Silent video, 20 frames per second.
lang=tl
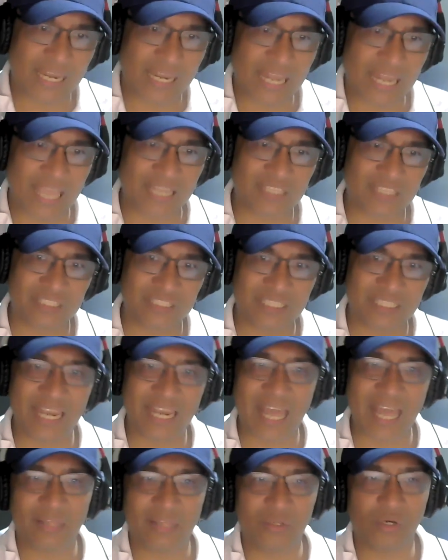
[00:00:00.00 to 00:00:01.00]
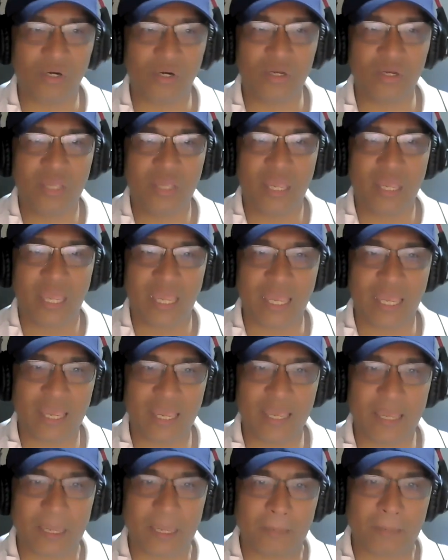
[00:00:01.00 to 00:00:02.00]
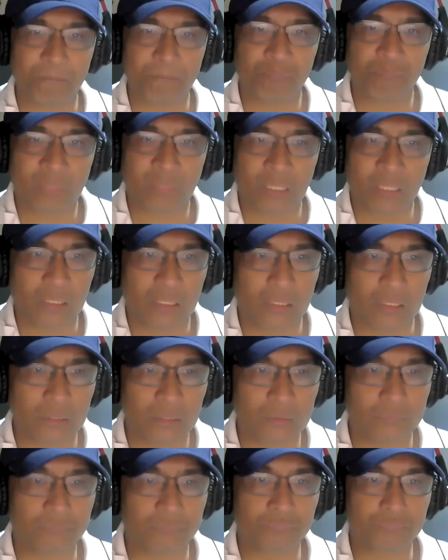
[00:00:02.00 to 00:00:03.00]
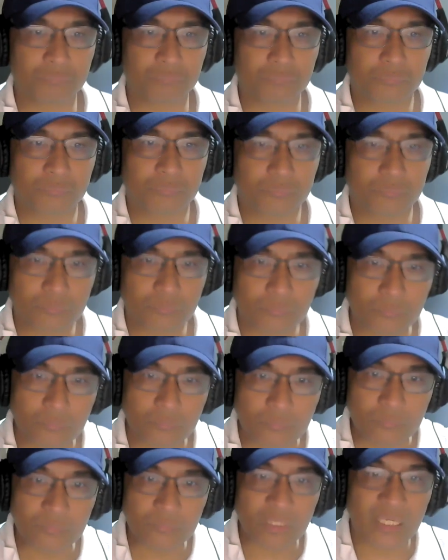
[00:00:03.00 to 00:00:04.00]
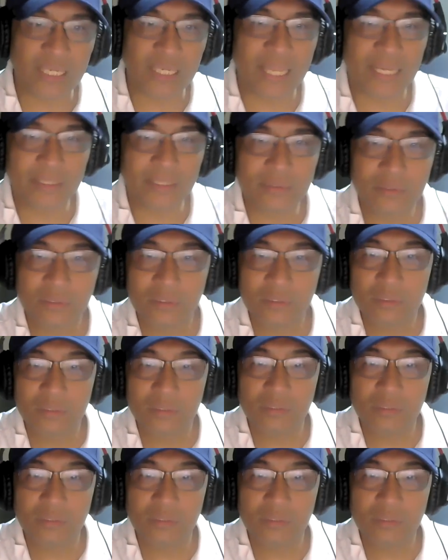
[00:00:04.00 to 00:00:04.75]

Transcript: nila, legacy nila, no? Eh uh, kaya